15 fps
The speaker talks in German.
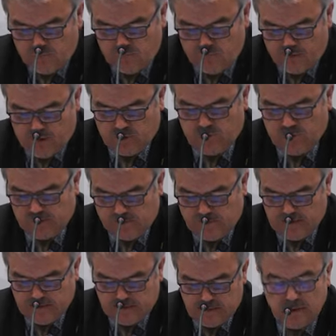hoffen
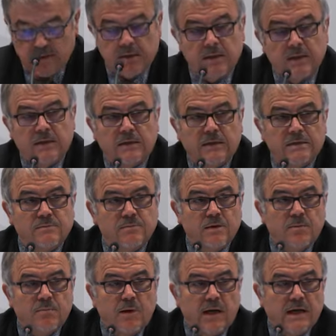beispielsweise, dass
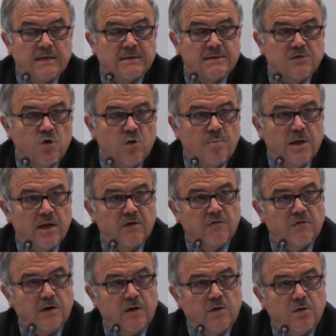wir im Bereich des
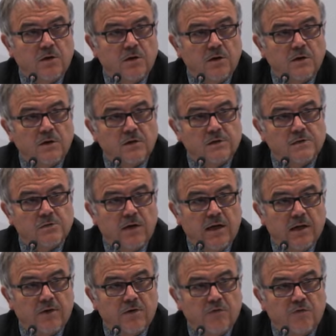ÖBNV äh, zu
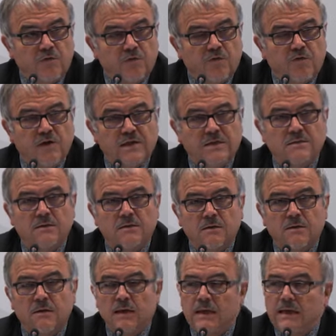einer
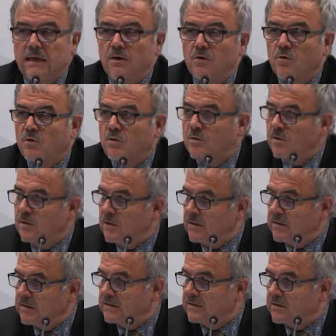verpflichtenden Regelung
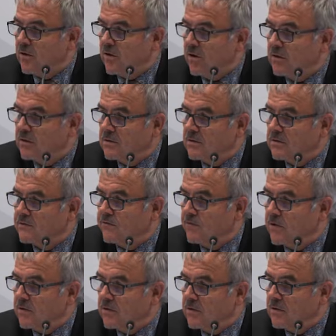des Tragens
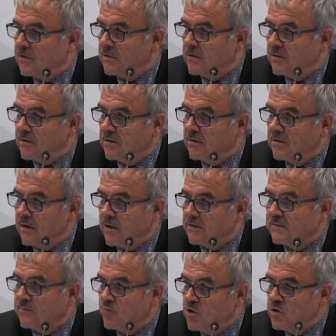von äh,
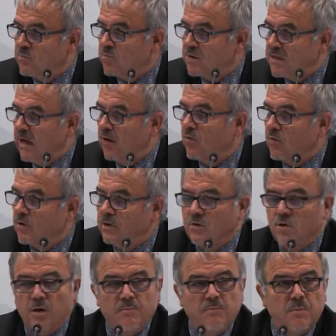Nase-Mund-Bedeckungen
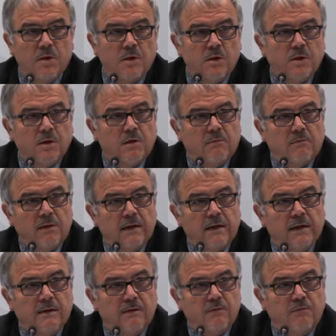kommen
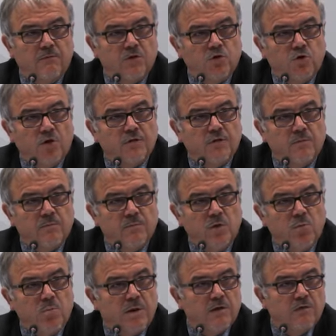weil wir dort im
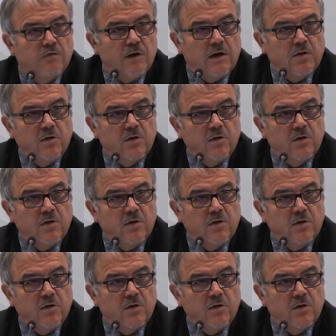ÖBNV,